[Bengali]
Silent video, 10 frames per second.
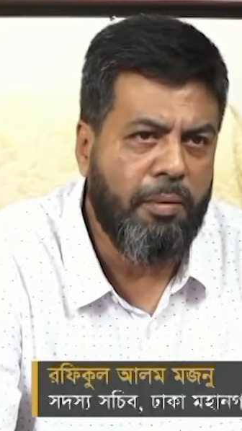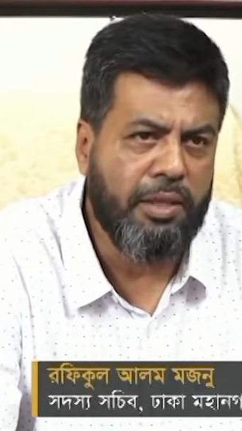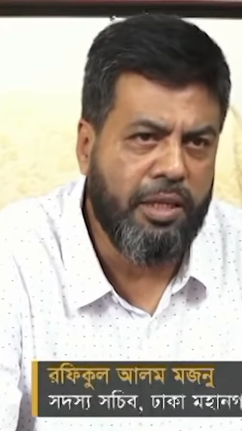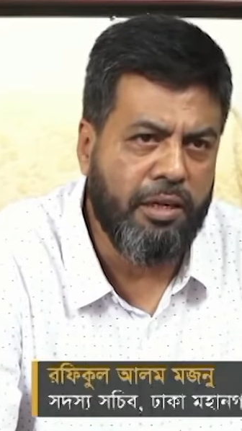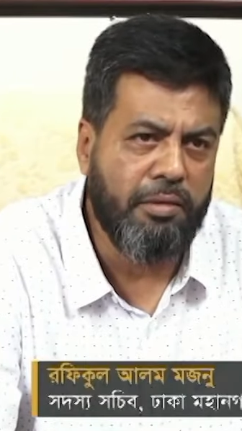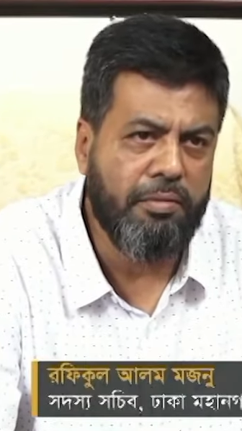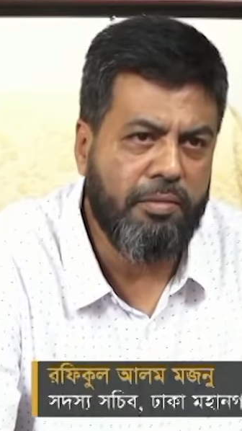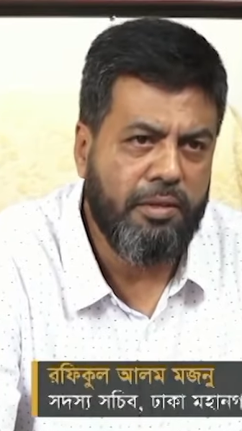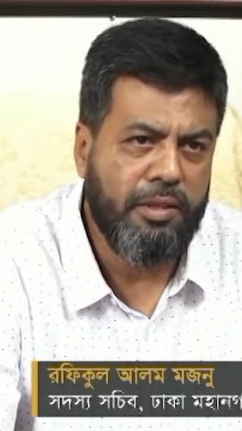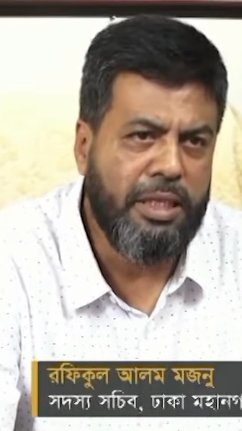আমাদের
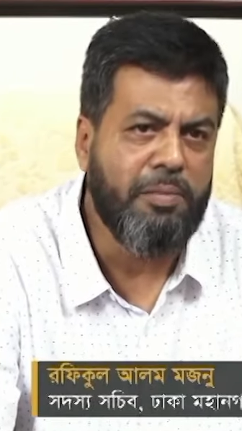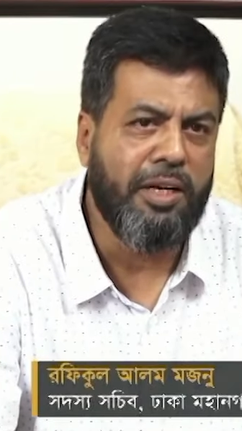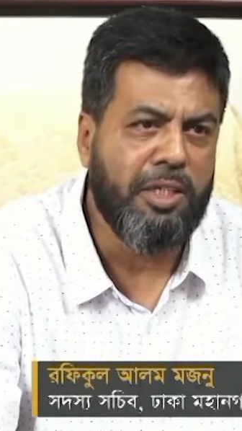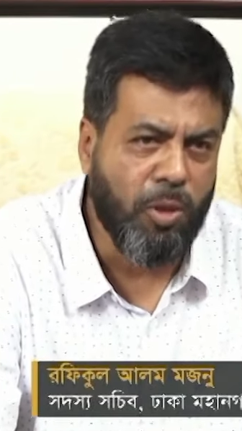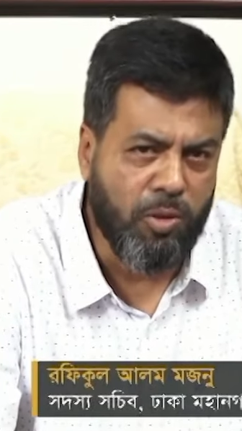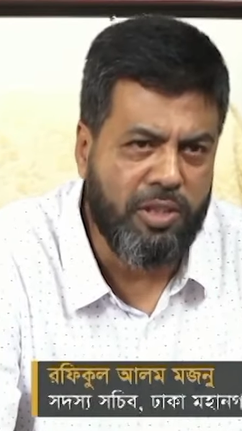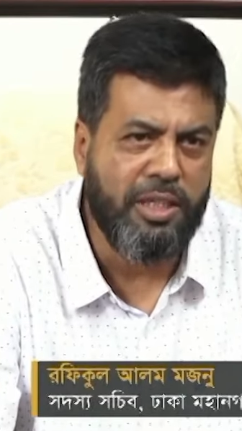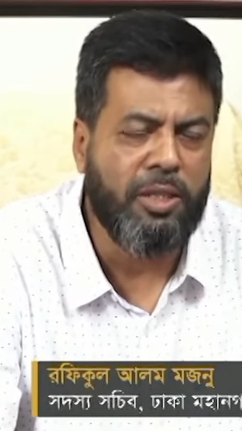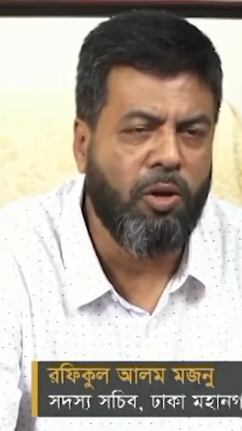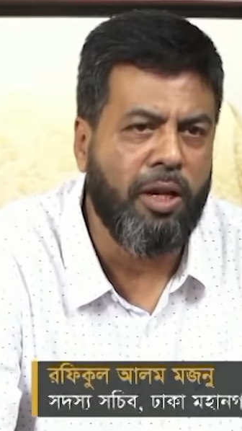ইমানি
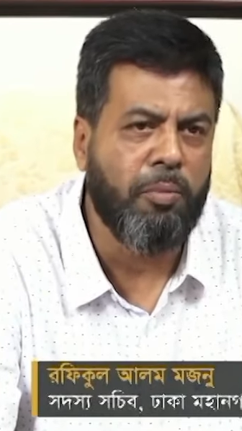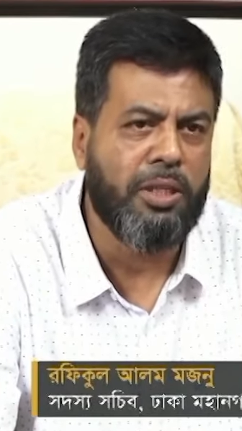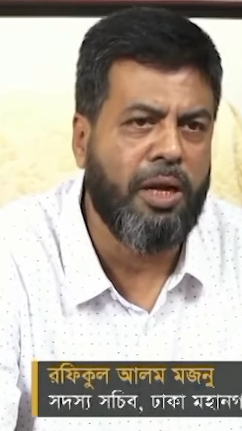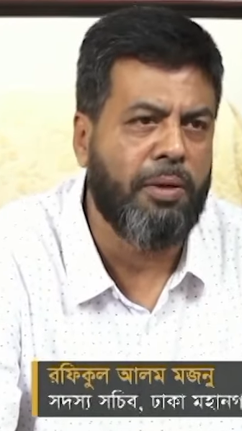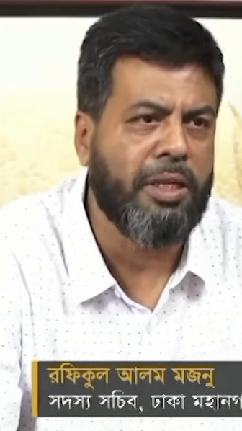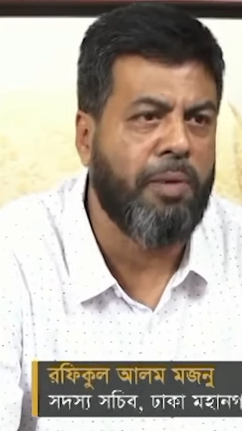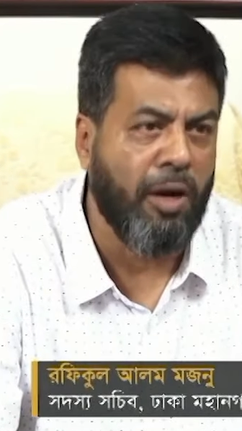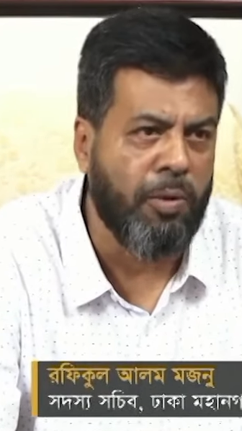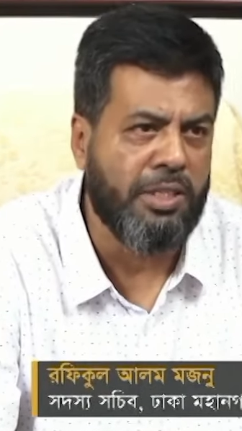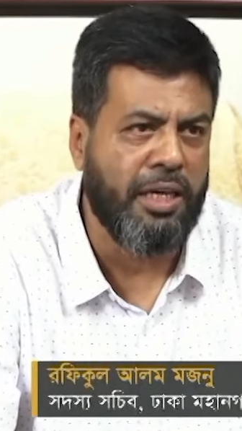শক্তি দলের প্রতি আমাদের
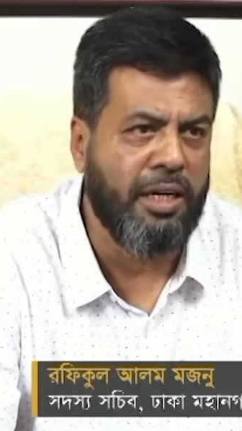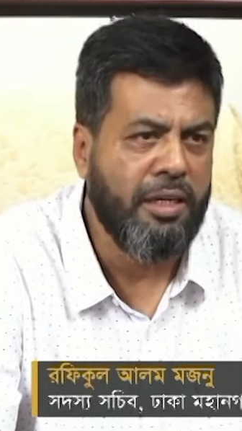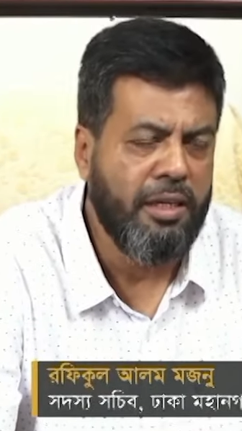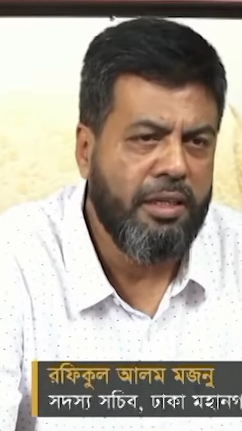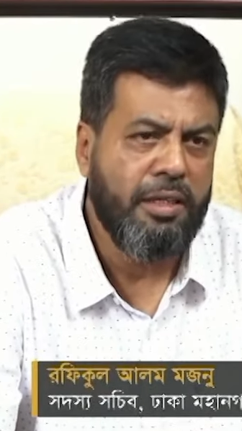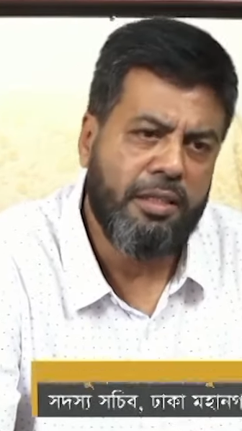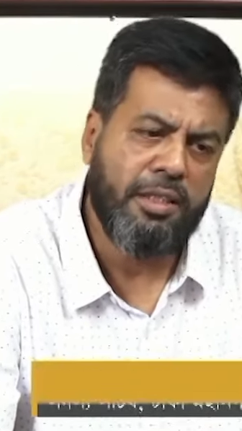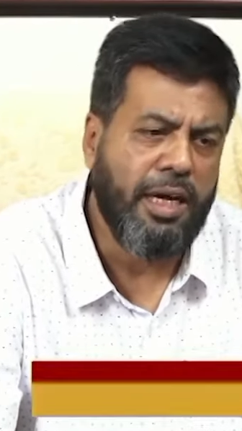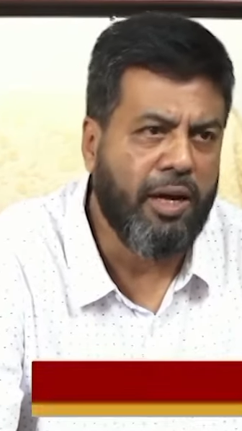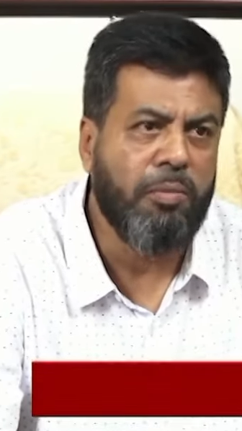ভালোবাসা
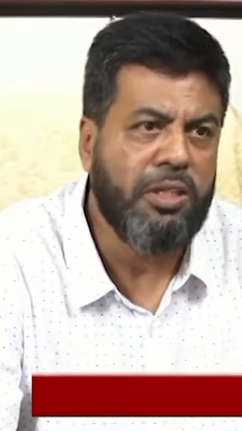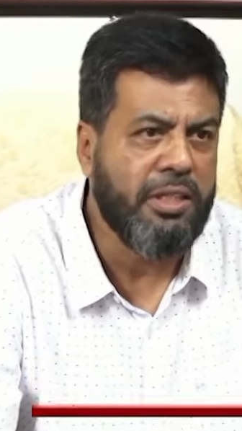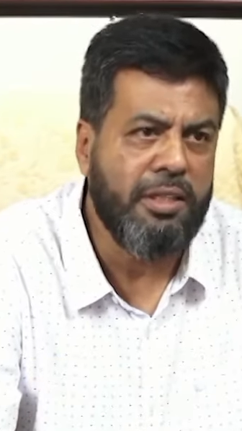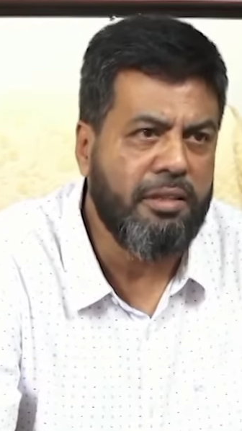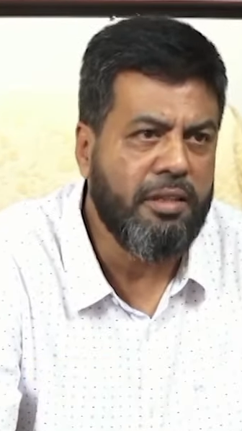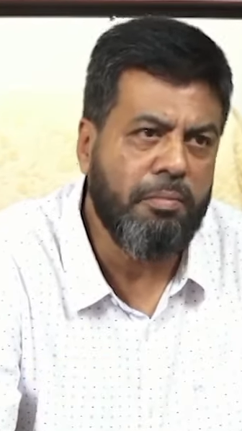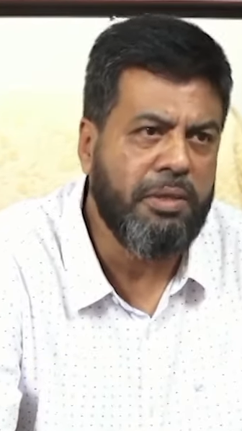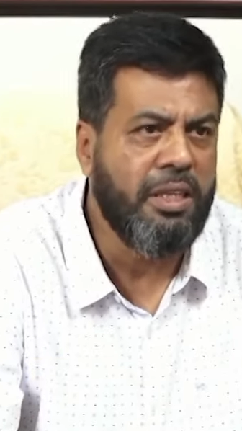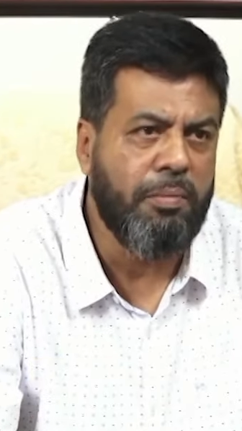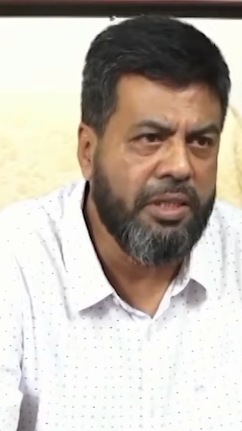সেটা আরও বেশি
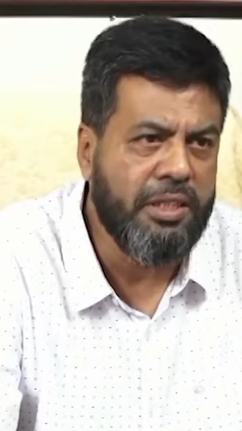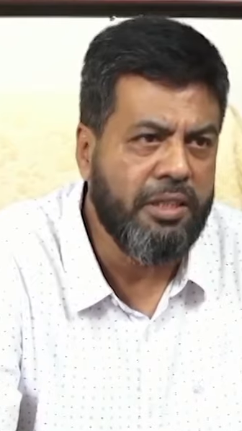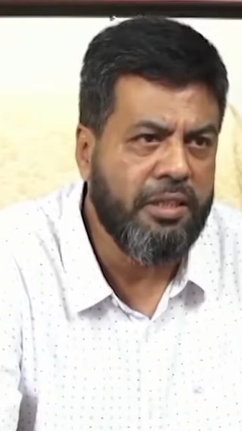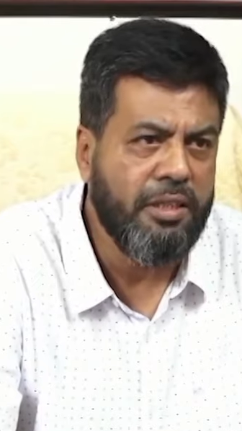বৃদ্ধি পেয়েছে